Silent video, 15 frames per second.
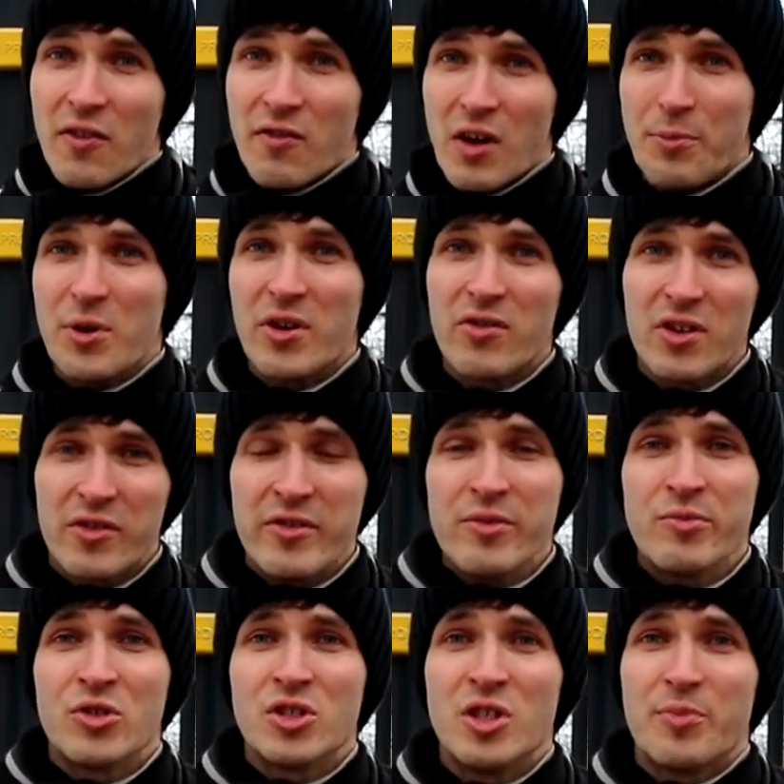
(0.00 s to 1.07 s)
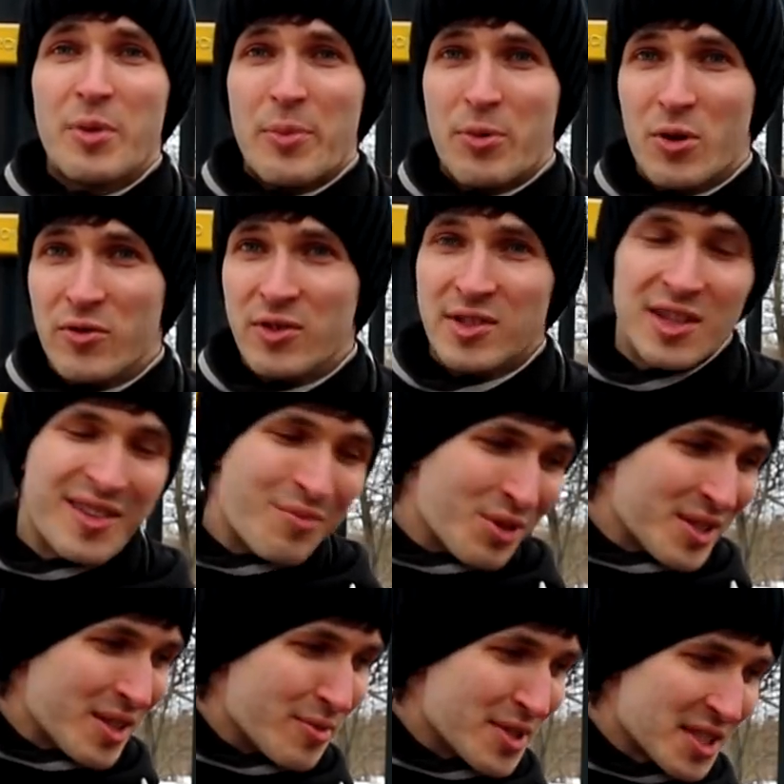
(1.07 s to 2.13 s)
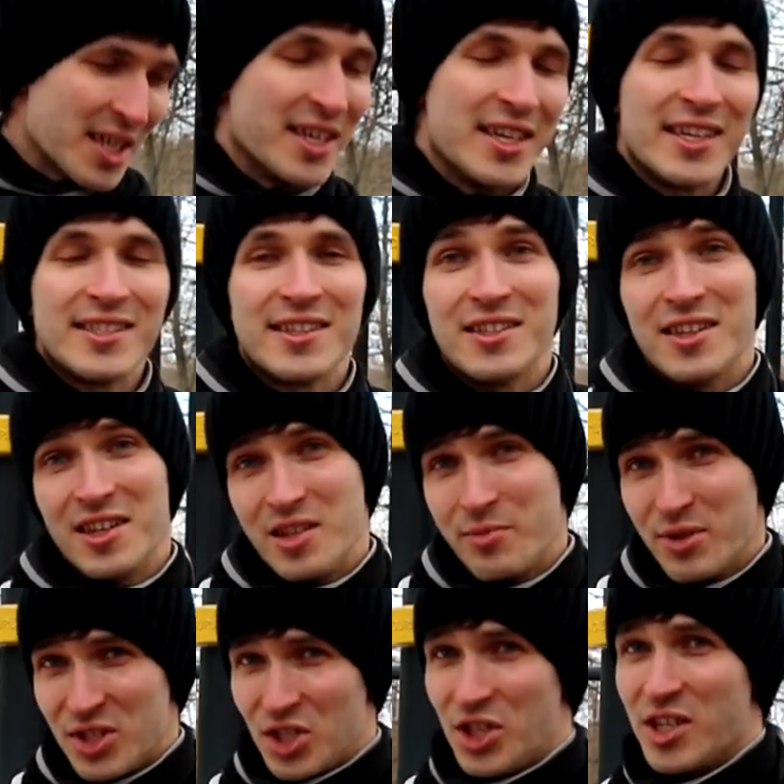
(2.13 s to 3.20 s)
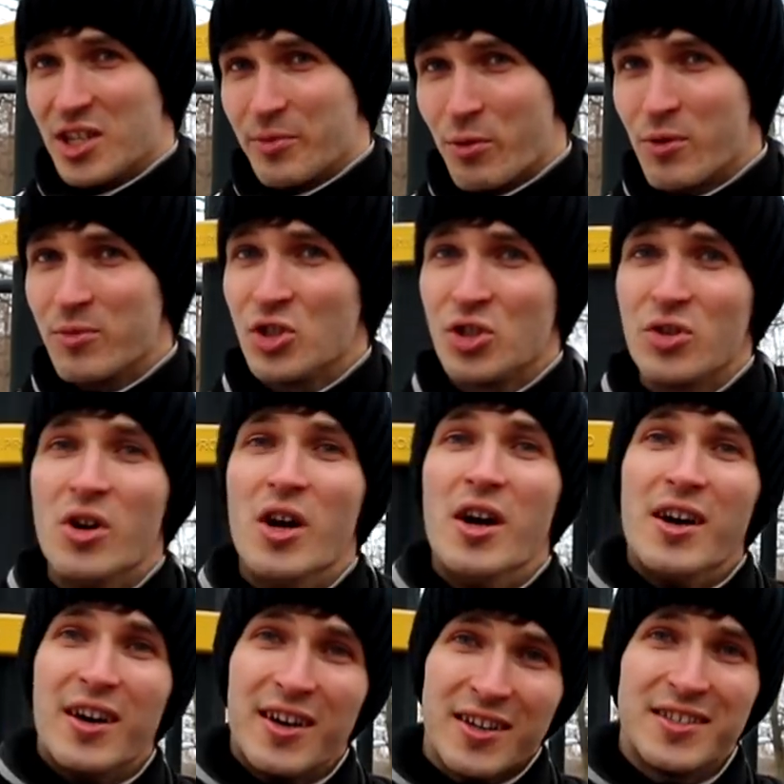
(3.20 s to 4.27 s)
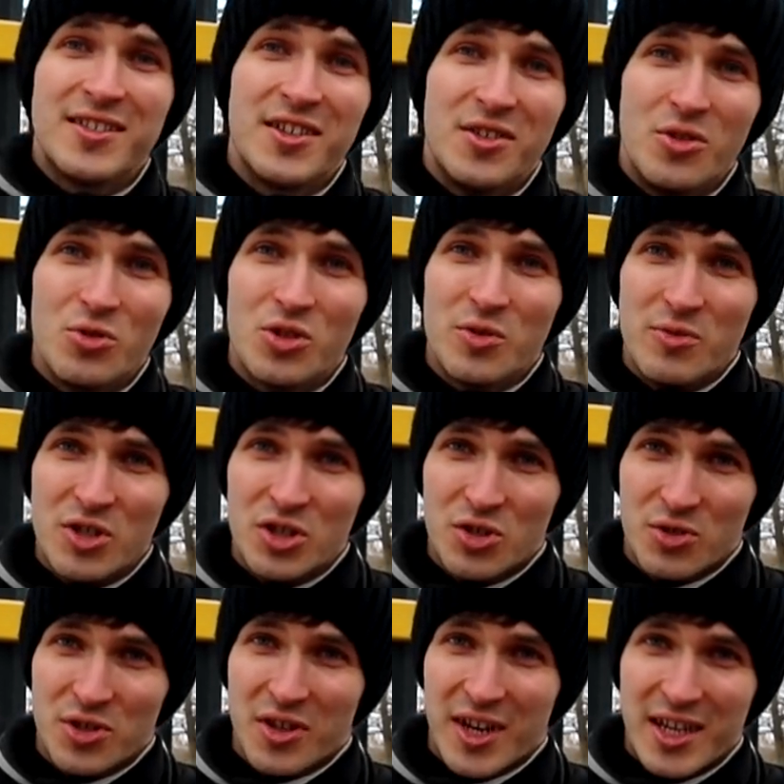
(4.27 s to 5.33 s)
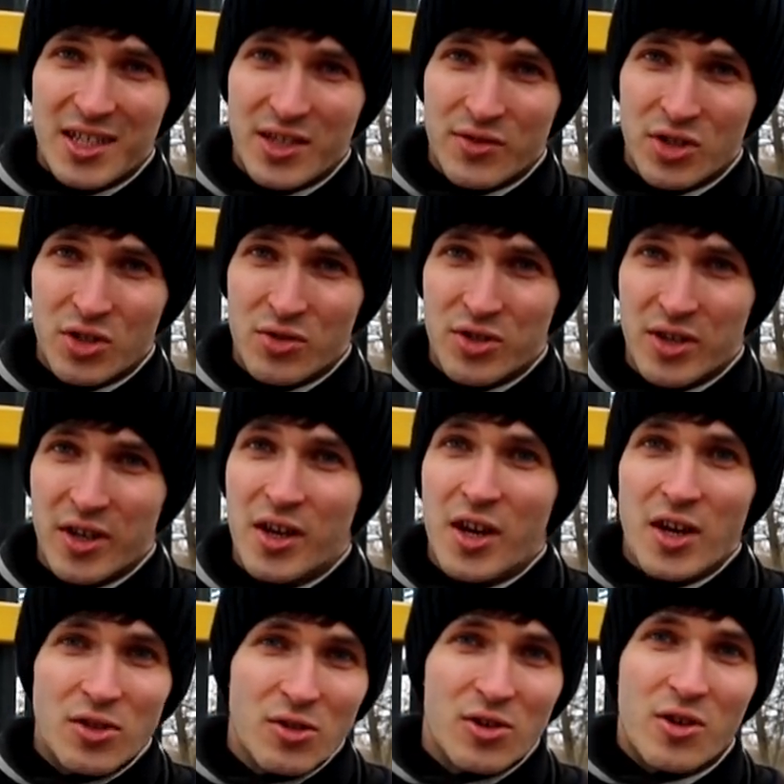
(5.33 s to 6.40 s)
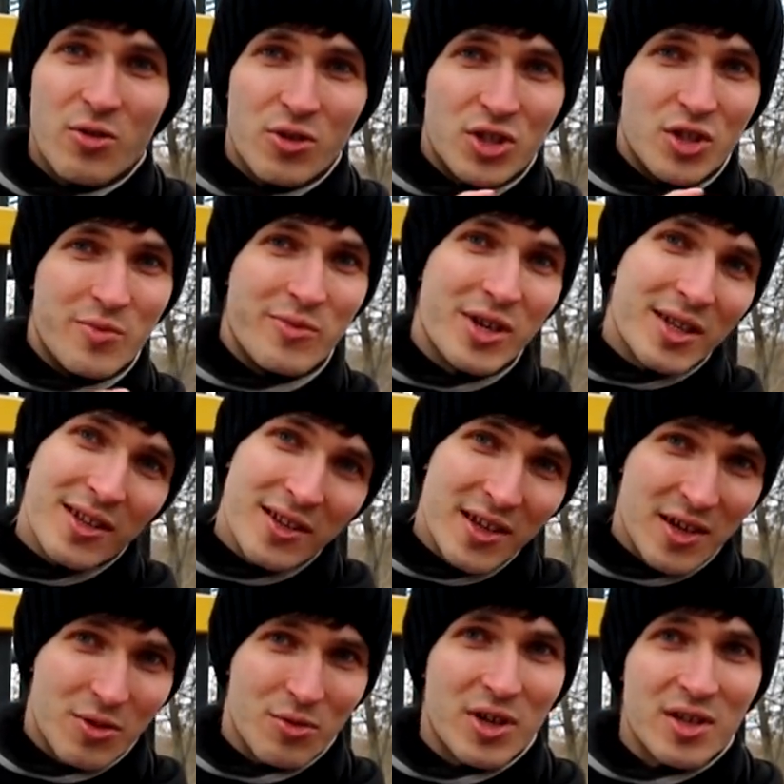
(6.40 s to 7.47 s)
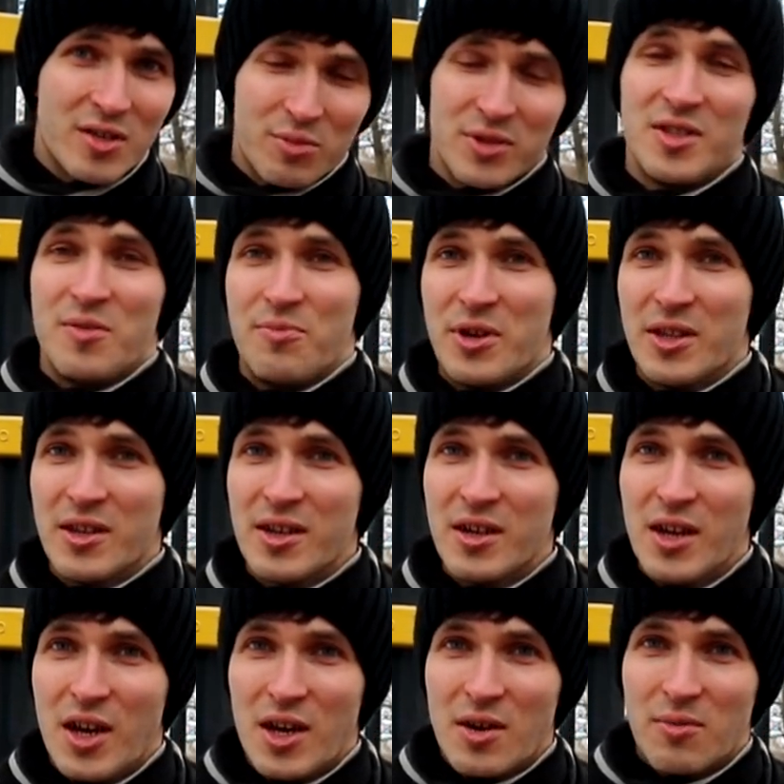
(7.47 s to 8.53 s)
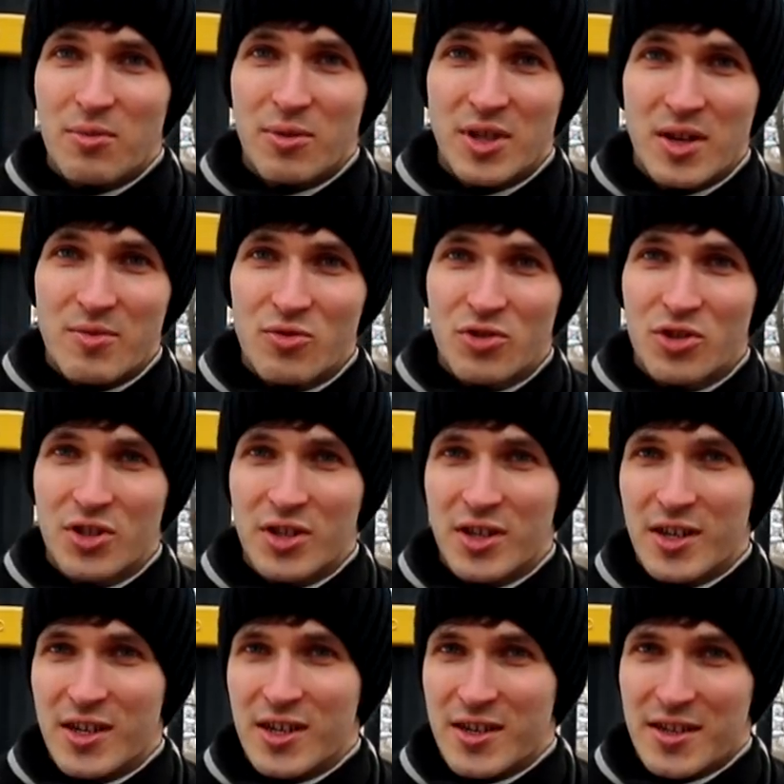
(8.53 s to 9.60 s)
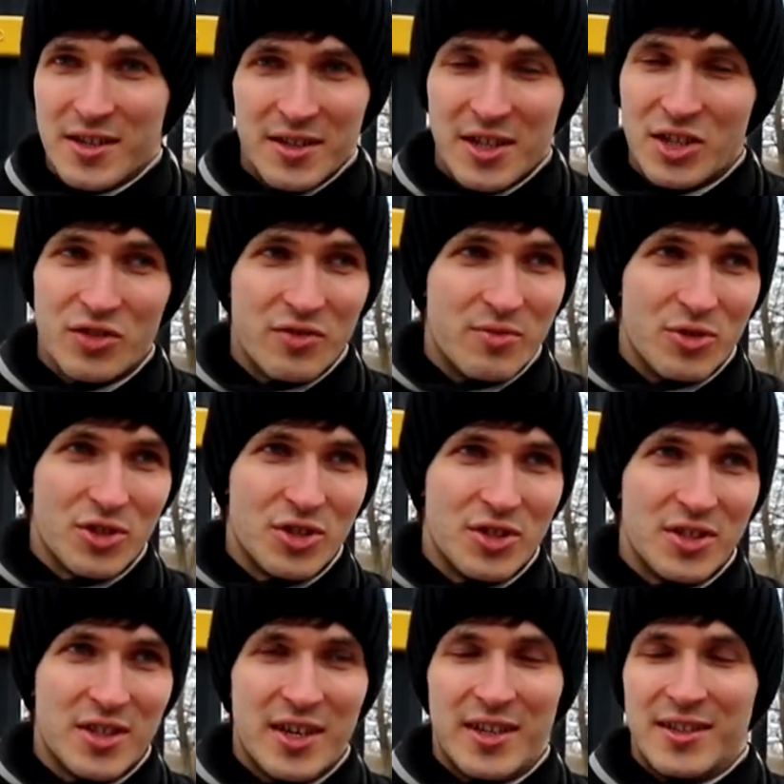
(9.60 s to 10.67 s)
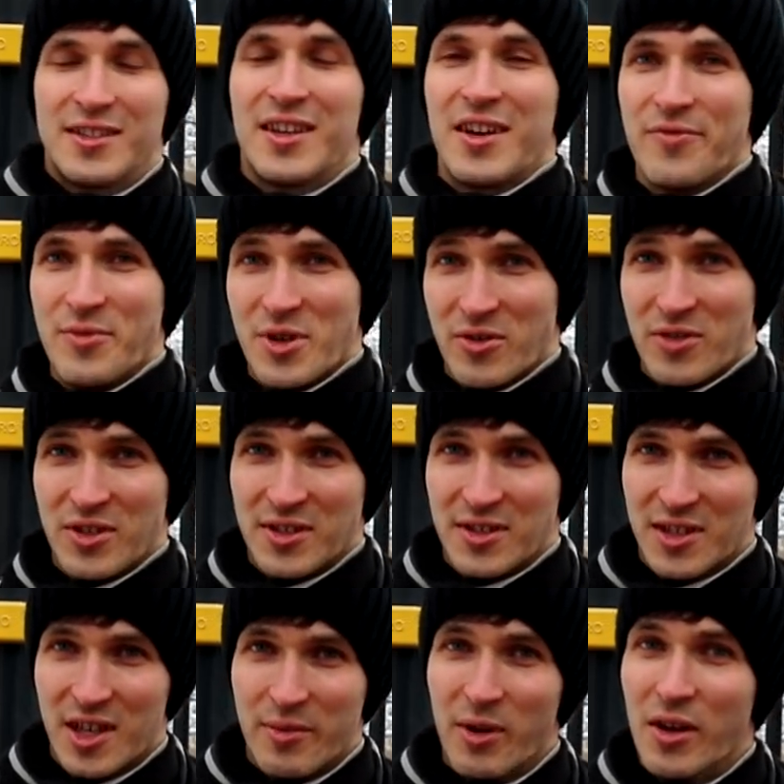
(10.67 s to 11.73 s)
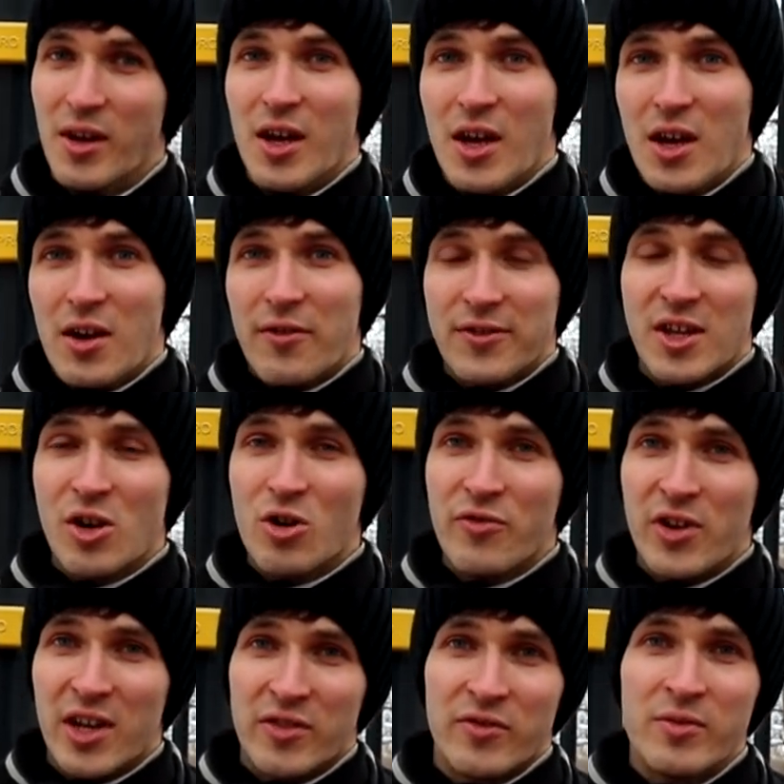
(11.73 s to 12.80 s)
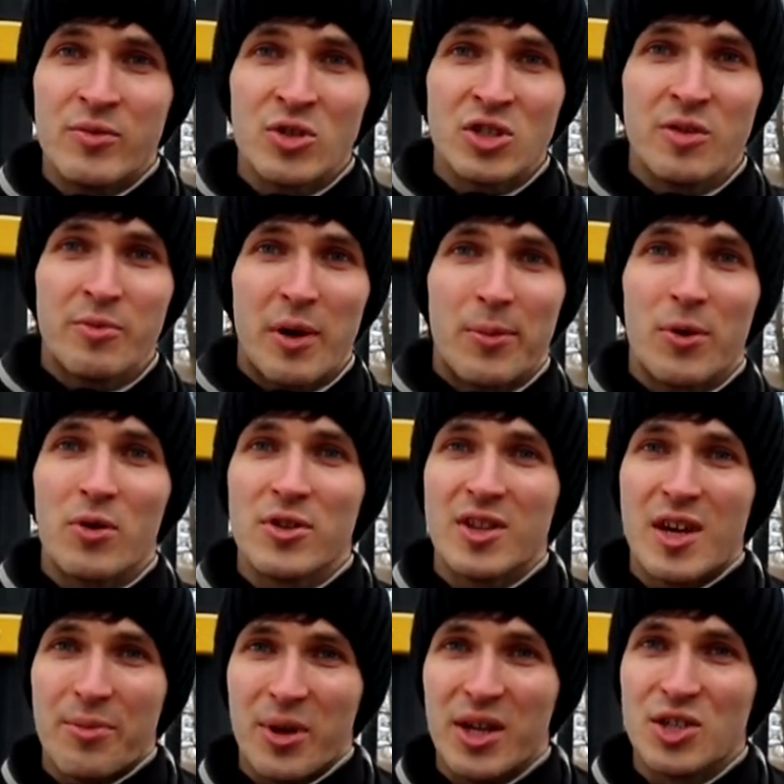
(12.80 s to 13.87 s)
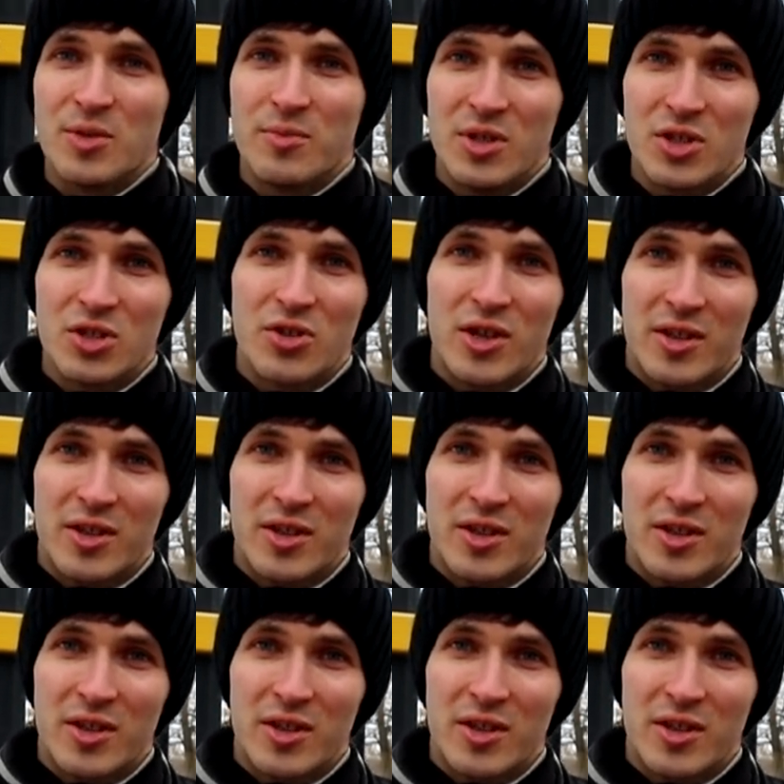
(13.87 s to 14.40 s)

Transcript: Во-первых, вы можете попробовать либо самостоятельно, либо с чьей-то помощью растянуть мышцу сократившуюся. Только очень медленно, аккуратно, постепенно, потому что иначе вы можете себя травмировать не слабо. Второй вариант. Вы можете попробовать напрячь мышцу